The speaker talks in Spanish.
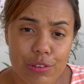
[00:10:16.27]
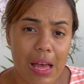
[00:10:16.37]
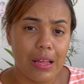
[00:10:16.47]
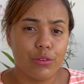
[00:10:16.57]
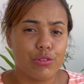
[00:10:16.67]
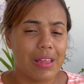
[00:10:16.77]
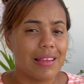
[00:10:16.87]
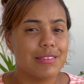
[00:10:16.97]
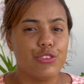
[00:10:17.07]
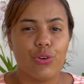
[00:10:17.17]
cactus
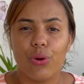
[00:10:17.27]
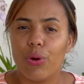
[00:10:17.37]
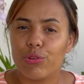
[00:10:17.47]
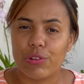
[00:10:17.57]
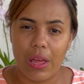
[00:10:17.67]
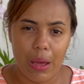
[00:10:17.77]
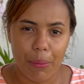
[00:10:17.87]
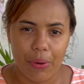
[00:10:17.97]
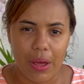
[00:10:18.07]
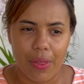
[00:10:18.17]
casi yo no los he
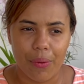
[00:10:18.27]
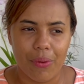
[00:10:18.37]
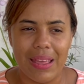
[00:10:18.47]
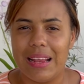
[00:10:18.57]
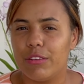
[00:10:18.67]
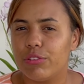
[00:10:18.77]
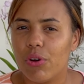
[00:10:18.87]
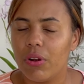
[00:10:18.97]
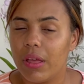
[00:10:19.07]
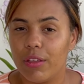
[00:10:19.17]
abonado. El
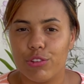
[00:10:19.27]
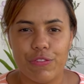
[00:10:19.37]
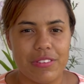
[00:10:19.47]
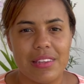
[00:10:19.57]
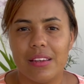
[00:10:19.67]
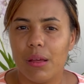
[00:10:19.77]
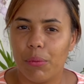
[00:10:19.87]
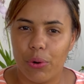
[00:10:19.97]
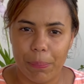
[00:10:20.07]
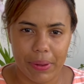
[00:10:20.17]
sol es suficiente
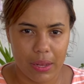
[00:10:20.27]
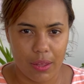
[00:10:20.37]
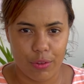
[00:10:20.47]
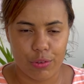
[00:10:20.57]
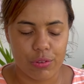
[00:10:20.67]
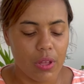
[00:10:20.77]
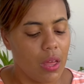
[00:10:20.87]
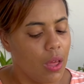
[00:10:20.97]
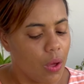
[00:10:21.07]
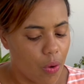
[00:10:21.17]
abono para ellos.
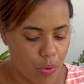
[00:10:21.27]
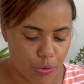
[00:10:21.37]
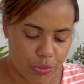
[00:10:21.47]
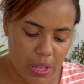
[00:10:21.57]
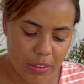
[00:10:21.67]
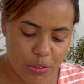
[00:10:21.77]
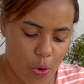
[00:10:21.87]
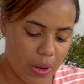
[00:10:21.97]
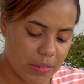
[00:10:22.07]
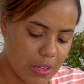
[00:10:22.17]
Con 6
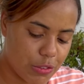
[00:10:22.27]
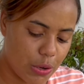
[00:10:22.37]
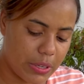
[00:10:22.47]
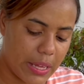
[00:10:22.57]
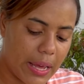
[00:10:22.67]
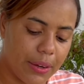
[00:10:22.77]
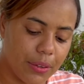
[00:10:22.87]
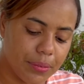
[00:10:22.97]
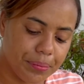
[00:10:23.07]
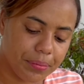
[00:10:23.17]
horas de sol
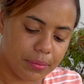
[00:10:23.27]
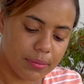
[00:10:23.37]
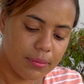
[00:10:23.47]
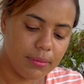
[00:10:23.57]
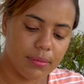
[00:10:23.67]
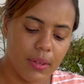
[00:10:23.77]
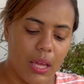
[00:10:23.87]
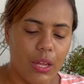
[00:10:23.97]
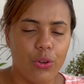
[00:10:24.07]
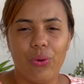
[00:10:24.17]
diario,
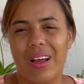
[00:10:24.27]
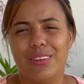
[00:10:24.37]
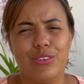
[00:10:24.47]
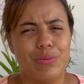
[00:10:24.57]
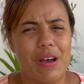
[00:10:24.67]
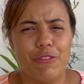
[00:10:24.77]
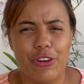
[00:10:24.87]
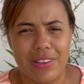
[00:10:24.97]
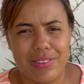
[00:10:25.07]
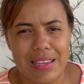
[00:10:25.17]
tu cactus va a
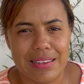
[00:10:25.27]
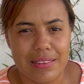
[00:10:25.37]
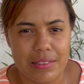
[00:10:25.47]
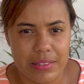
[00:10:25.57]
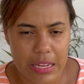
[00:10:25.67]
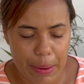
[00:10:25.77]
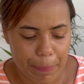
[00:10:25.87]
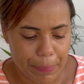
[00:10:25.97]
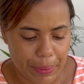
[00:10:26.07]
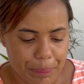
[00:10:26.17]
florecer
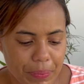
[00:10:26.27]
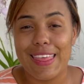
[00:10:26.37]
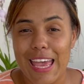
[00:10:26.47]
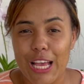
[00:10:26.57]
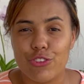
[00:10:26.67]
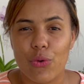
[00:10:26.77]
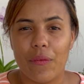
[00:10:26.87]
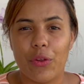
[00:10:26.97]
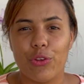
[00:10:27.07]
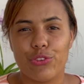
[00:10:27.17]
siempre. De hecho,
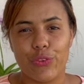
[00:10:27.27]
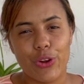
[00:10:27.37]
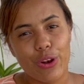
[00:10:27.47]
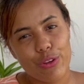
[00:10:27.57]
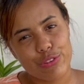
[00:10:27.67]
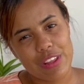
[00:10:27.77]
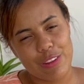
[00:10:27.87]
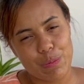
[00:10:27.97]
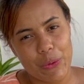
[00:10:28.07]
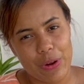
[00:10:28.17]
cuando nosotros los
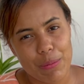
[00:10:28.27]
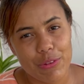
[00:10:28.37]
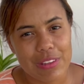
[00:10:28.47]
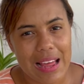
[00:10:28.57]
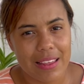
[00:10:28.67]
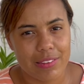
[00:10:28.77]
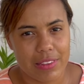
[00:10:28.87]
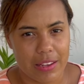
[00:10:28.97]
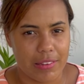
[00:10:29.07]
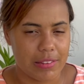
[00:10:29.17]
exponemos al
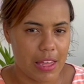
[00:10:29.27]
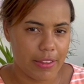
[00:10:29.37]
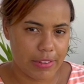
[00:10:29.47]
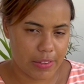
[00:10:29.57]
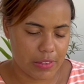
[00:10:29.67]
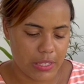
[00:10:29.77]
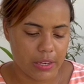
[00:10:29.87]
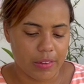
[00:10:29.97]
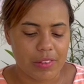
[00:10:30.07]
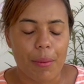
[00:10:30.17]
estrés, es
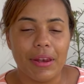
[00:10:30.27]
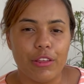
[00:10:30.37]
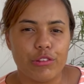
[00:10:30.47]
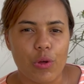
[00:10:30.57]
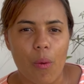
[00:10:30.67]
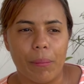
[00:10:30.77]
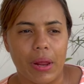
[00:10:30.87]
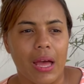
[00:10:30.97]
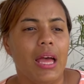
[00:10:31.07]
decir, que estaban en sombra